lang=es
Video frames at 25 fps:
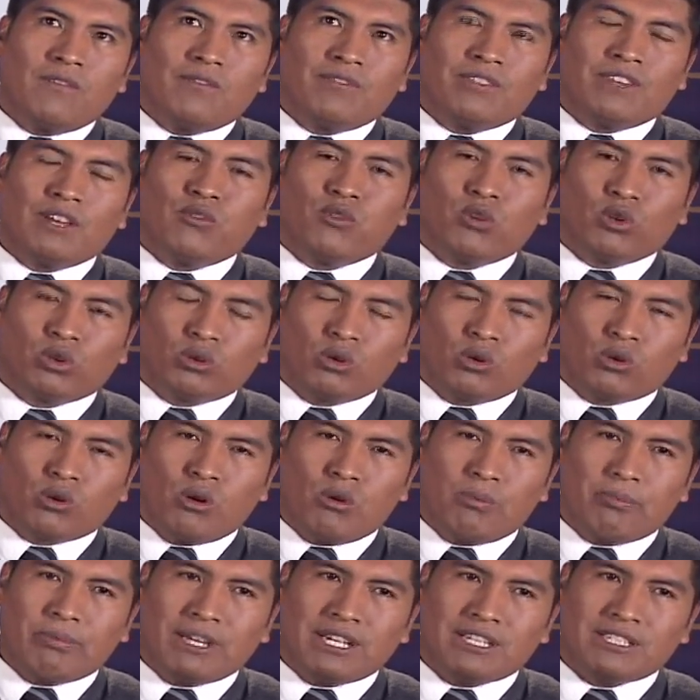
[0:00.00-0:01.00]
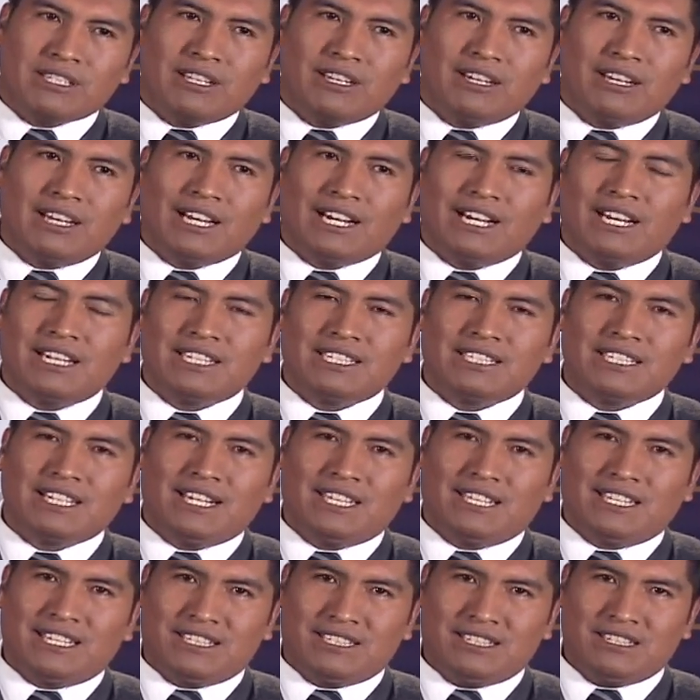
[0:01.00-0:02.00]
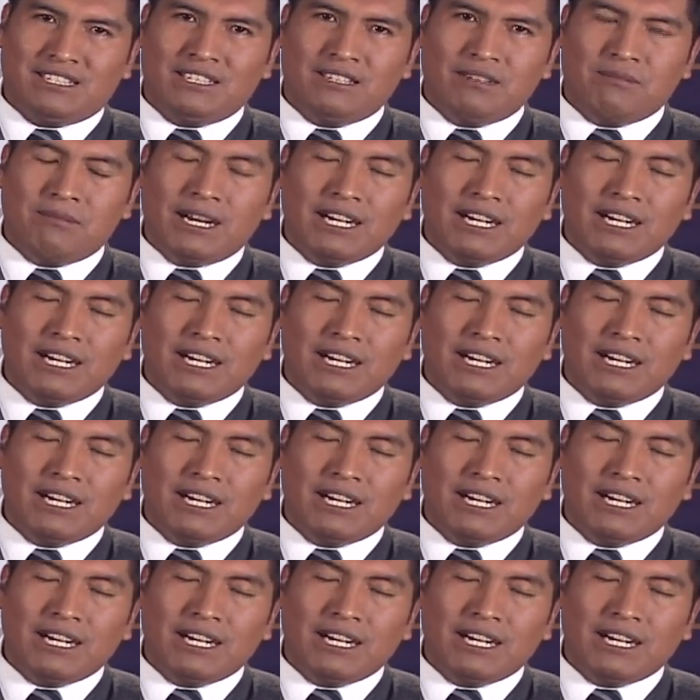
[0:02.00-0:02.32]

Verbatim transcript: de fotocopias legalizadas.